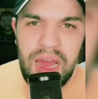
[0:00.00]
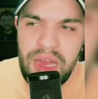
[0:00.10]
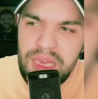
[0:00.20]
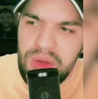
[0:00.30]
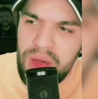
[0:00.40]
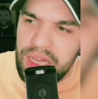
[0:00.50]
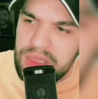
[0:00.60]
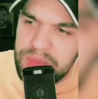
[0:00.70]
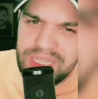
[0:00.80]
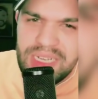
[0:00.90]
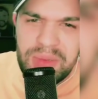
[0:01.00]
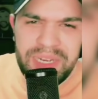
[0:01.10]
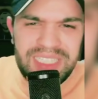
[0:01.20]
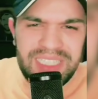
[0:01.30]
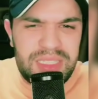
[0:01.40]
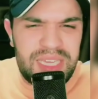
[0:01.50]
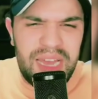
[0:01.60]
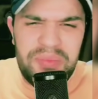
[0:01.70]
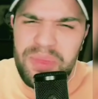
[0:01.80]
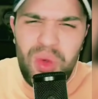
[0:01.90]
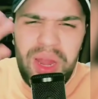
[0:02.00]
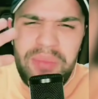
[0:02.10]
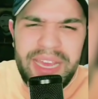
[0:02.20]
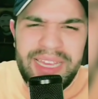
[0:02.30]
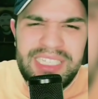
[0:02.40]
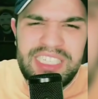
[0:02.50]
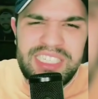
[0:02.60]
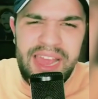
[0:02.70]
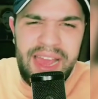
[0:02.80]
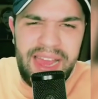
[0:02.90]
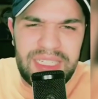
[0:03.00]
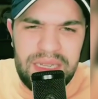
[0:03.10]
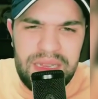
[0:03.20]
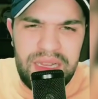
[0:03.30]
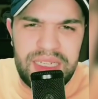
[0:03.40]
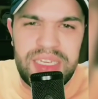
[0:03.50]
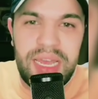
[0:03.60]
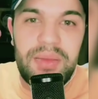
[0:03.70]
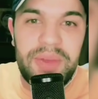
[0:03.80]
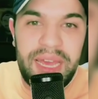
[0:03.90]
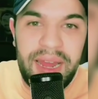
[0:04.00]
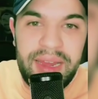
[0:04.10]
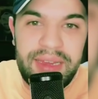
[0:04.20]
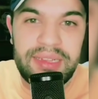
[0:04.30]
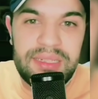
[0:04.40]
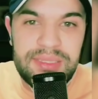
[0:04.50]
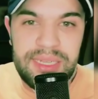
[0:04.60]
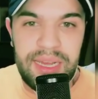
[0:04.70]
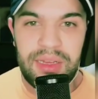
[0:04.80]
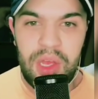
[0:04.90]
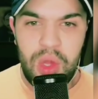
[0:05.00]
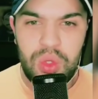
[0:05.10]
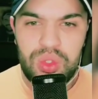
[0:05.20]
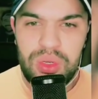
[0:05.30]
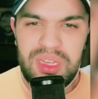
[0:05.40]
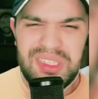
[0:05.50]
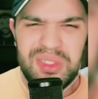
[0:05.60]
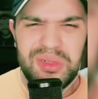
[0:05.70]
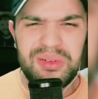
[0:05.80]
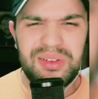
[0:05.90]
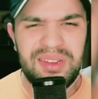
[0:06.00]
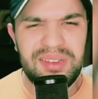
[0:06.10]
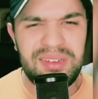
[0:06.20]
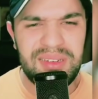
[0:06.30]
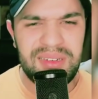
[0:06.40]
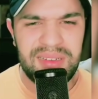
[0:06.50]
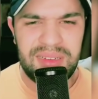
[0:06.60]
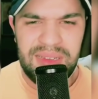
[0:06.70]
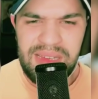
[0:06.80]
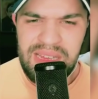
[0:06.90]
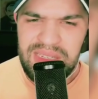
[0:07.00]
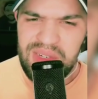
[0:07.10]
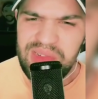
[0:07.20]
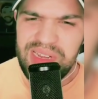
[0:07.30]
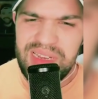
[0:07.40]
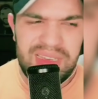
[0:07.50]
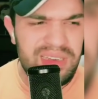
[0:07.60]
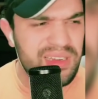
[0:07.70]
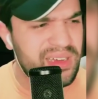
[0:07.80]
اي واحد بكاك بغيتي تنتقم منه راه ما كاينش شي حاجه ديال الانتقام غير انك تنجح وتقول له شكرا شكرا لانك